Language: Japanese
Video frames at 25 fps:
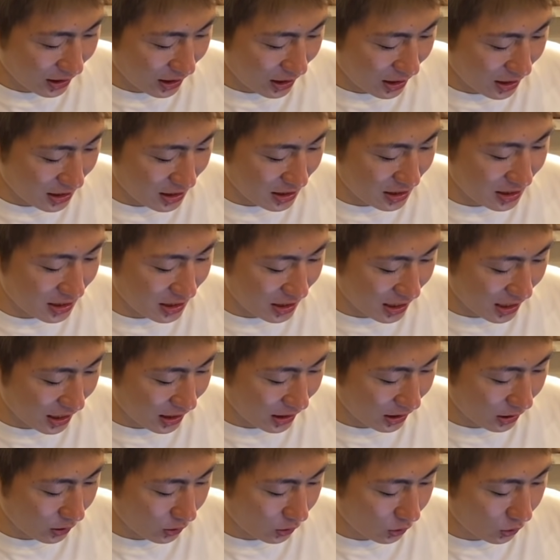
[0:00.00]
エンジニア
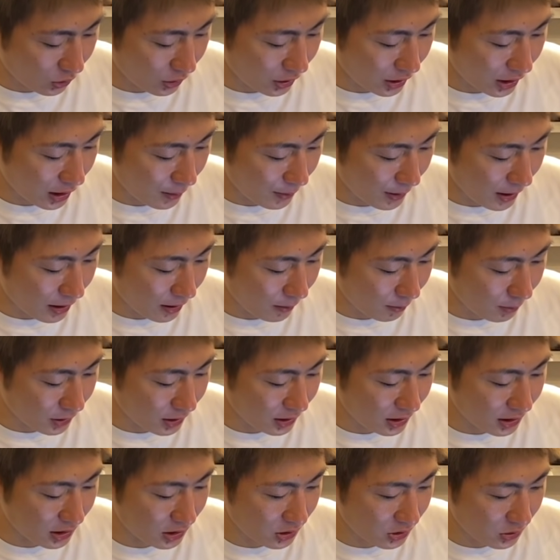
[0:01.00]
これやばいわ
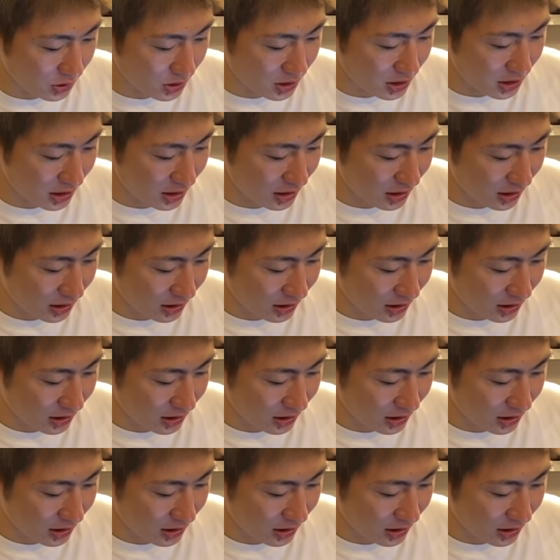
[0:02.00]
PT91